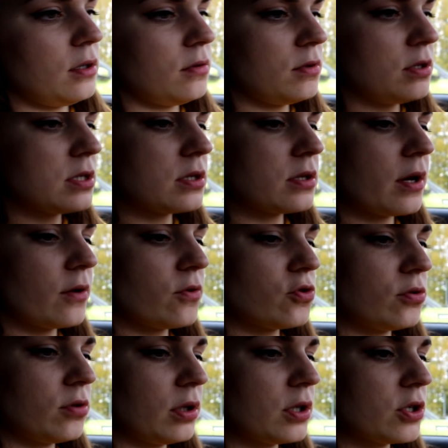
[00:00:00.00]
не знаю,
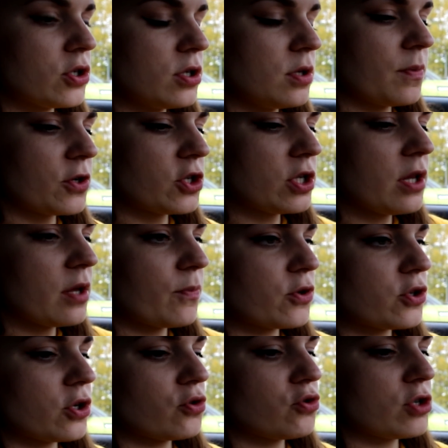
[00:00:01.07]
что-то я даже не прочитала, я
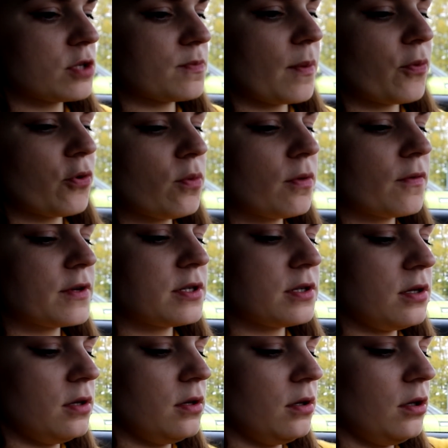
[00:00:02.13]
просто хочу сейчас попробовать
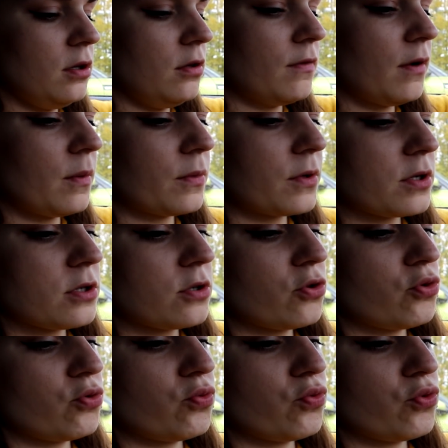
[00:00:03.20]
и вам
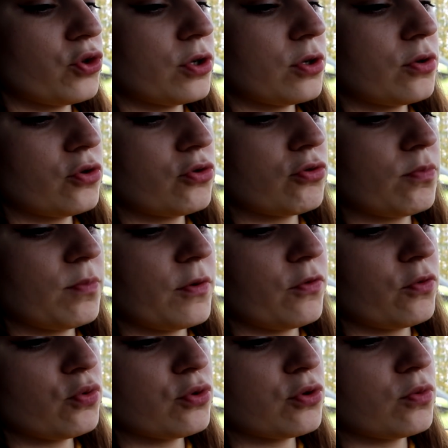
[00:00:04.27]
расскажу уже, что по
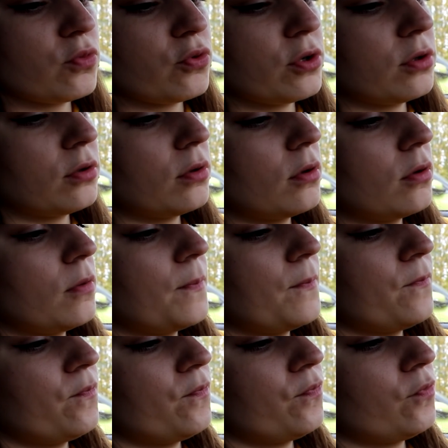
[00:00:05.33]
вкусу
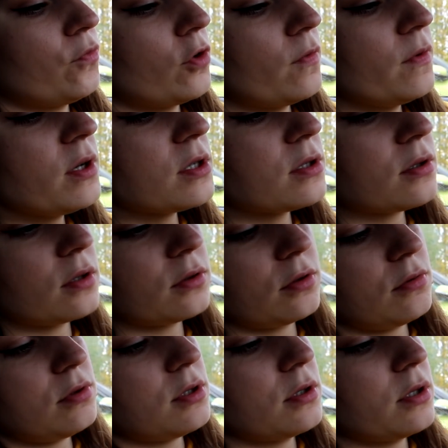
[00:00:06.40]
будет. Выглядит как
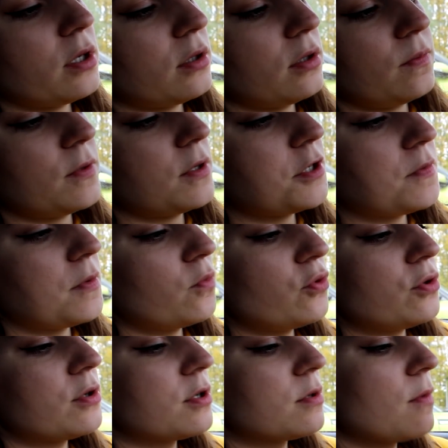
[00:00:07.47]
такой стандартный, в принципе,
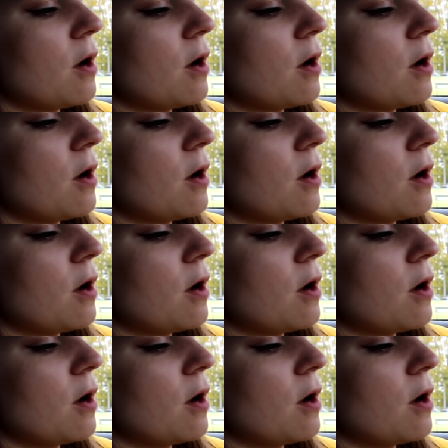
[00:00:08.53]
бутер из